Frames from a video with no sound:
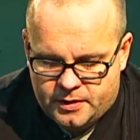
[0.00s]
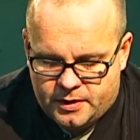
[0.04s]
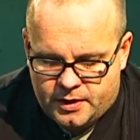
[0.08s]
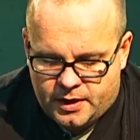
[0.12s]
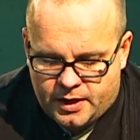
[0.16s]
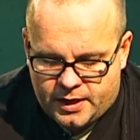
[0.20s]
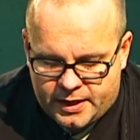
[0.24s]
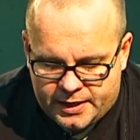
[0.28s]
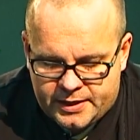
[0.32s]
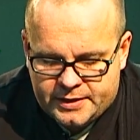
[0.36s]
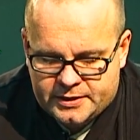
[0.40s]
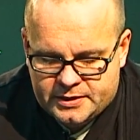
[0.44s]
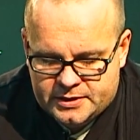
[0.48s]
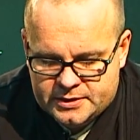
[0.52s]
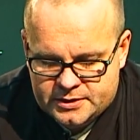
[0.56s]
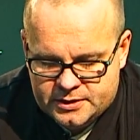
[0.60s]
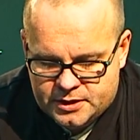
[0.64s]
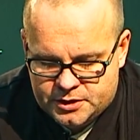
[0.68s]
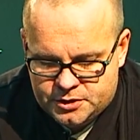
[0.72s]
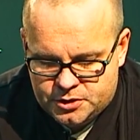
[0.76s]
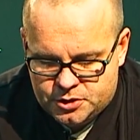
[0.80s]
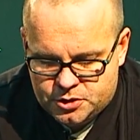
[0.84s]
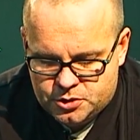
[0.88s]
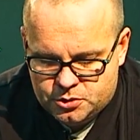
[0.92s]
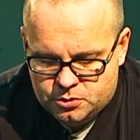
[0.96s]
А это
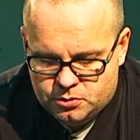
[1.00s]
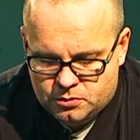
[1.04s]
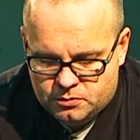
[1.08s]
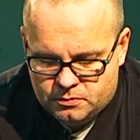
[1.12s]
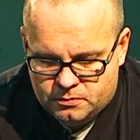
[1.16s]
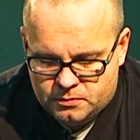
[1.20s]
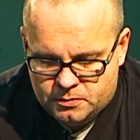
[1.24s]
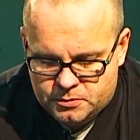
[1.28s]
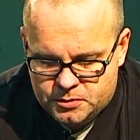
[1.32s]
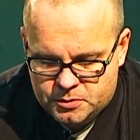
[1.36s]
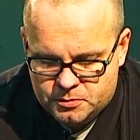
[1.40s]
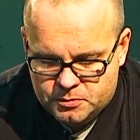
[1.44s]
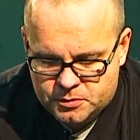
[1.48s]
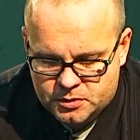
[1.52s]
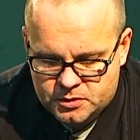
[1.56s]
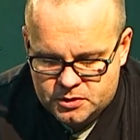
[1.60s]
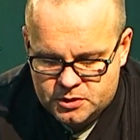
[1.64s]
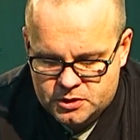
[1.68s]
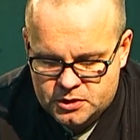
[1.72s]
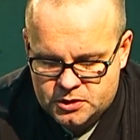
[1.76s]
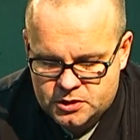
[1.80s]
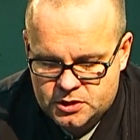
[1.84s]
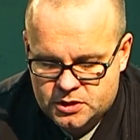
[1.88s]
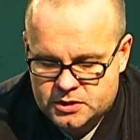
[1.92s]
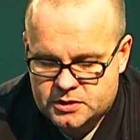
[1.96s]
значит, что, в общем-то,
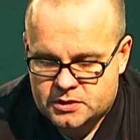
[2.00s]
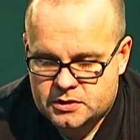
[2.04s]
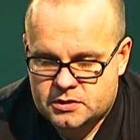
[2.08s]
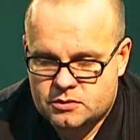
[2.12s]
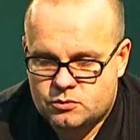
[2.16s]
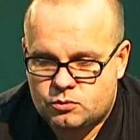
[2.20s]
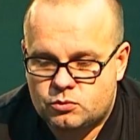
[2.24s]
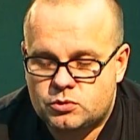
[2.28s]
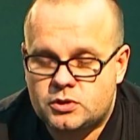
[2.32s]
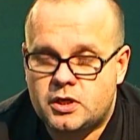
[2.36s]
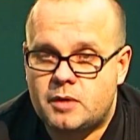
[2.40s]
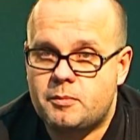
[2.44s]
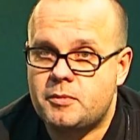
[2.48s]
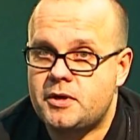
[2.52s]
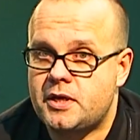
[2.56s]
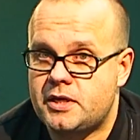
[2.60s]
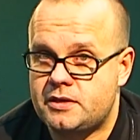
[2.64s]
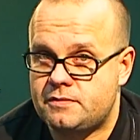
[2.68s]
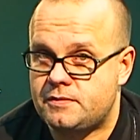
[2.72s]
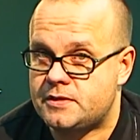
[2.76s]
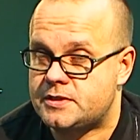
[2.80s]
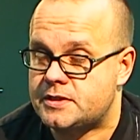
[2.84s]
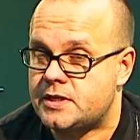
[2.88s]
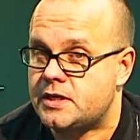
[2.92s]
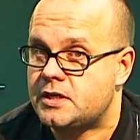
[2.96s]
сейчас
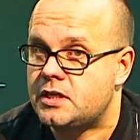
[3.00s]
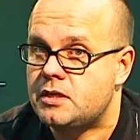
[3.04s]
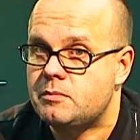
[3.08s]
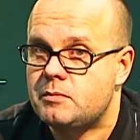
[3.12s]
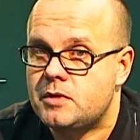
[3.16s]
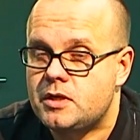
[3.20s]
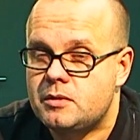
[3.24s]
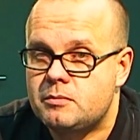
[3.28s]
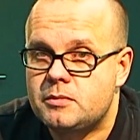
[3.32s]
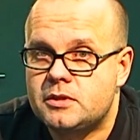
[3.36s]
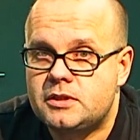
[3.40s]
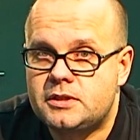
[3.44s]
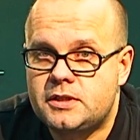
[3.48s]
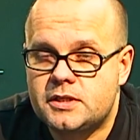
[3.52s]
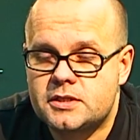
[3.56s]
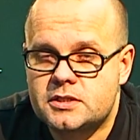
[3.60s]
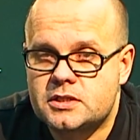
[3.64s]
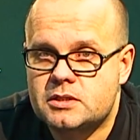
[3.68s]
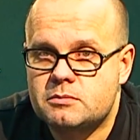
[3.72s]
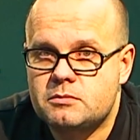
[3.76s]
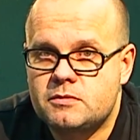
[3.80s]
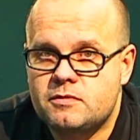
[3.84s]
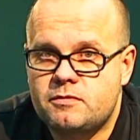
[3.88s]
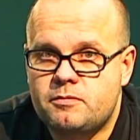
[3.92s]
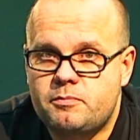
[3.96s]
утомлять вас какими-либо
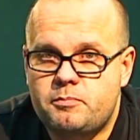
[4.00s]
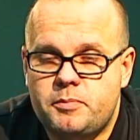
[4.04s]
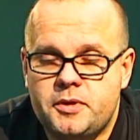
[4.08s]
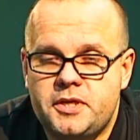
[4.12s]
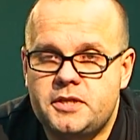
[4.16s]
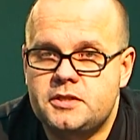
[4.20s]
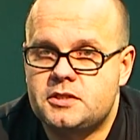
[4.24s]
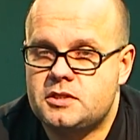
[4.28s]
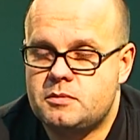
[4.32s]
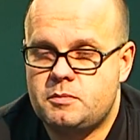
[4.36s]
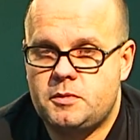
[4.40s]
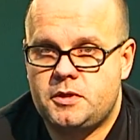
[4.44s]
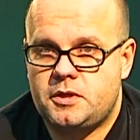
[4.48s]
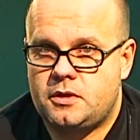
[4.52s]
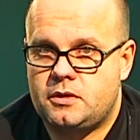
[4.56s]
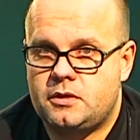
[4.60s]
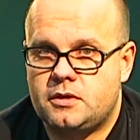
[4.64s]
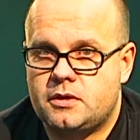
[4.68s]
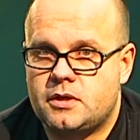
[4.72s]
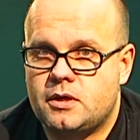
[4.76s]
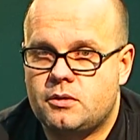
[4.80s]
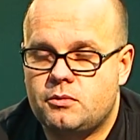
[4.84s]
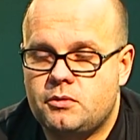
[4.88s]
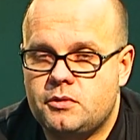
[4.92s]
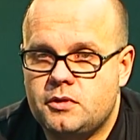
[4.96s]
тестами в принципе нет
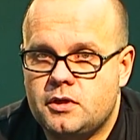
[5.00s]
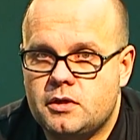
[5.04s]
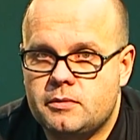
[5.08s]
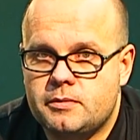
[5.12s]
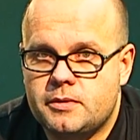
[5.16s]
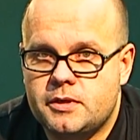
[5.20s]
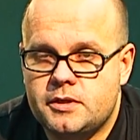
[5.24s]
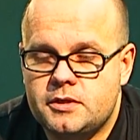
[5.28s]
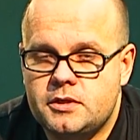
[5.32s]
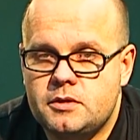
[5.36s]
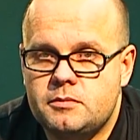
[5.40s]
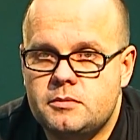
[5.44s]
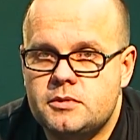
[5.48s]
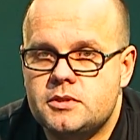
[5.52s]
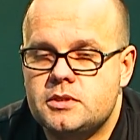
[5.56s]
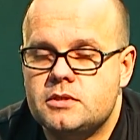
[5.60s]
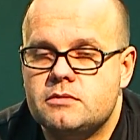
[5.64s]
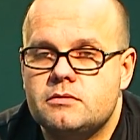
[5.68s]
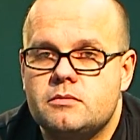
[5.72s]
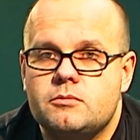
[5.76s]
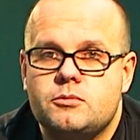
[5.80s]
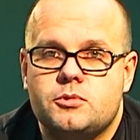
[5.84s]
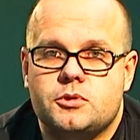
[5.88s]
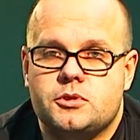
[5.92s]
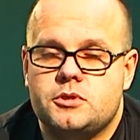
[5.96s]
никакой необходимости.
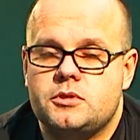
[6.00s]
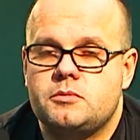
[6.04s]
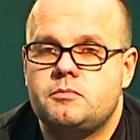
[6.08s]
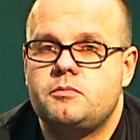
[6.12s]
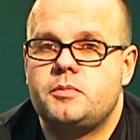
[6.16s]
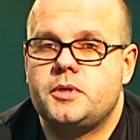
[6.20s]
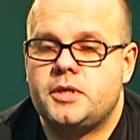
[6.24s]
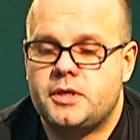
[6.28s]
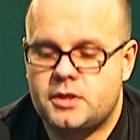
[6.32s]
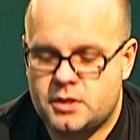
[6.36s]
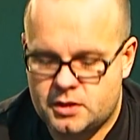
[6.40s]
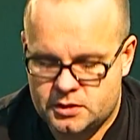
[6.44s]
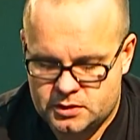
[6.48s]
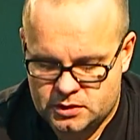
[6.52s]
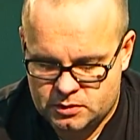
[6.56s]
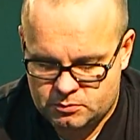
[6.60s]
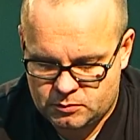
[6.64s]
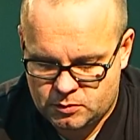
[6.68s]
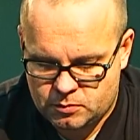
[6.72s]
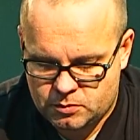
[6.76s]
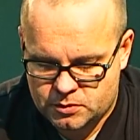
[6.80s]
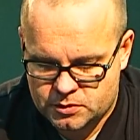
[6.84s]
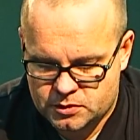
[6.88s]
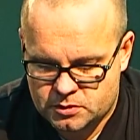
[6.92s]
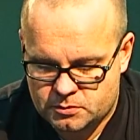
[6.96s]
Вы можете
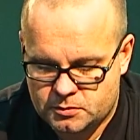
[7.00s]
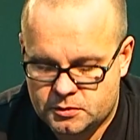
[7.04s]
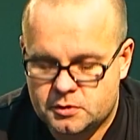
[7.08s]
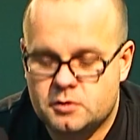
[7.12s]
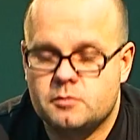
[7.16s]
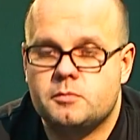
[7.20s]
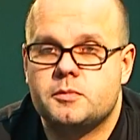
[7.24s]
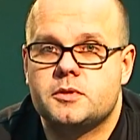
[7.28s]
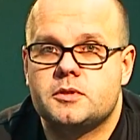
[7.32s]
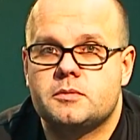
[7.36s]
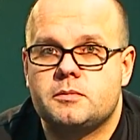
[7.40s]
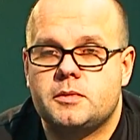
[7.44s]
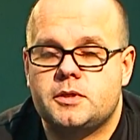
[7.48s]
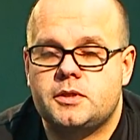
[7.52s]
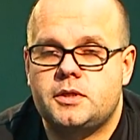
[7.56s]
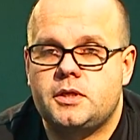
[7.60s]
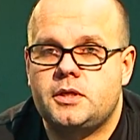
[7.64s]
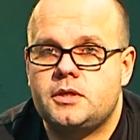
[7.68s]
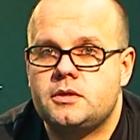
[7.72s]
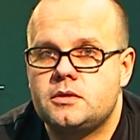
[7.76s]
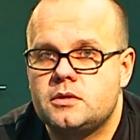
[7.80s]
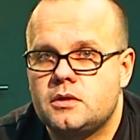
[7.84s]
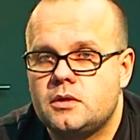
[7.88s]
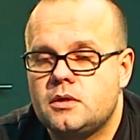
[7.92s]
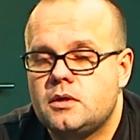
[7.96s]
прекрасным образом это
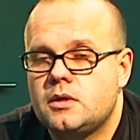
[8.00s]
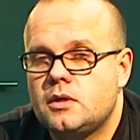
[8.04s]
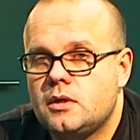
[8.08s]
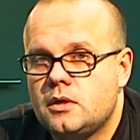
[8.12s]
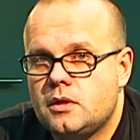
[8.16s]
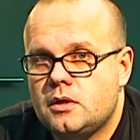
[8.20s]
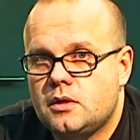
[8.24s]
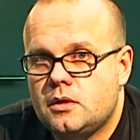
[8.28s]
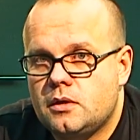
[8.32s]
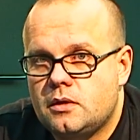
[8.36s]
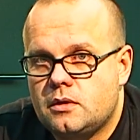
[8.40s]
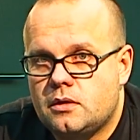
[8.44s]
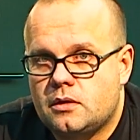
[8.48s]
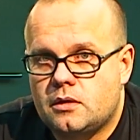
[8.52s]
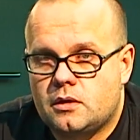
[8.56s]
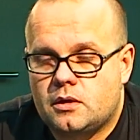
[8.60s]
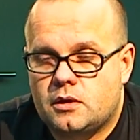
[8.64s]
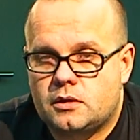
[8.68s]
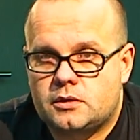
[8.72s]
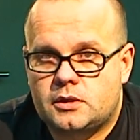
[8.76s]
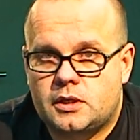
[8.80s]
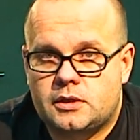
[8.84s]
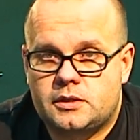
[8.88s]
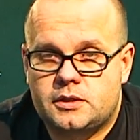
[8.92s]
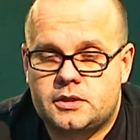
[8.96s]
посмотреть
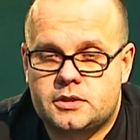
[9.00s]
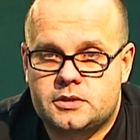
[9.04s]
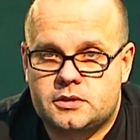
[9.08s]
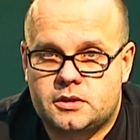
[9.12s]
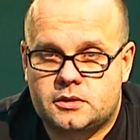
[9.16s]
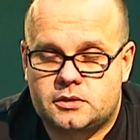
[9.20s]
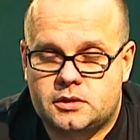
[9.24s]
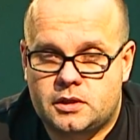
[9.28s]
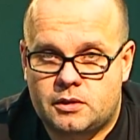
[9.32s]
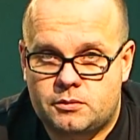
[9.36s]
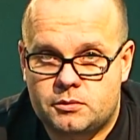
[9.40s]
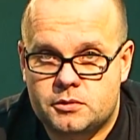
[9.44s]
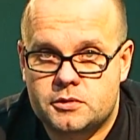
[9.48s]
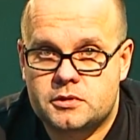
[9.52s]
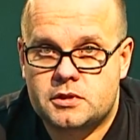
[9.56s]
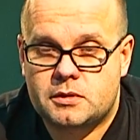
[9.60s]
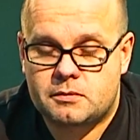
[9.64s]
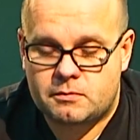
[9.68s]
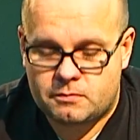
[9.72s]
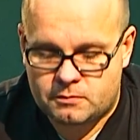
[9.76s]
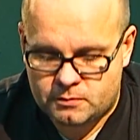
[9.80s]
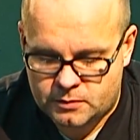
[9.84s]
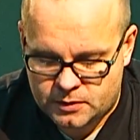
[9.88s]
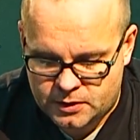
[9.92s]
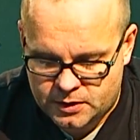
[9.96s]
а, на тестах того же
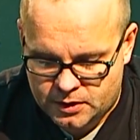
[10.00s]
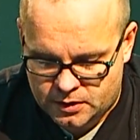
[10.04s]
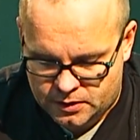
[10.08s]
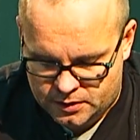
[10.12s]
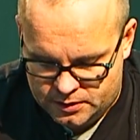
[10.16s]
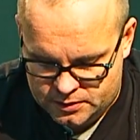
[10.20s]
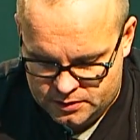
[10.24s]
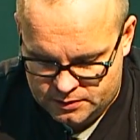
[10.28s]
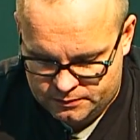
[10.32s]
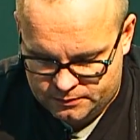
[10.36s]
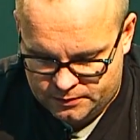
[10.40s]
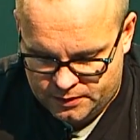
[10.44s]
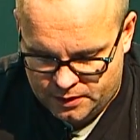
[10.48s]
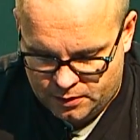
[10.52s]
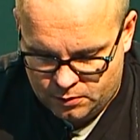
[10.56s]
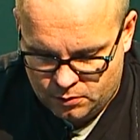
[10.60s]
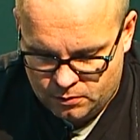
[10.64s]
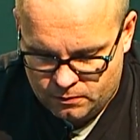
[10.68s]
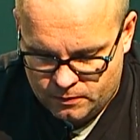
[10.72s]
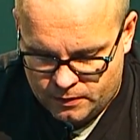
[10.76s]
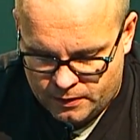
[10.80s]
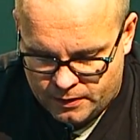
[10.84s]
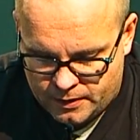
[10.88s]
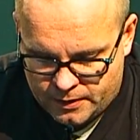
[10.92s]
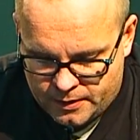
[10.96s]
самого Galaxy
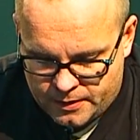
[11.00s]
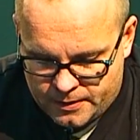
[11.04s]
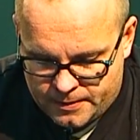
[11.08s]
2.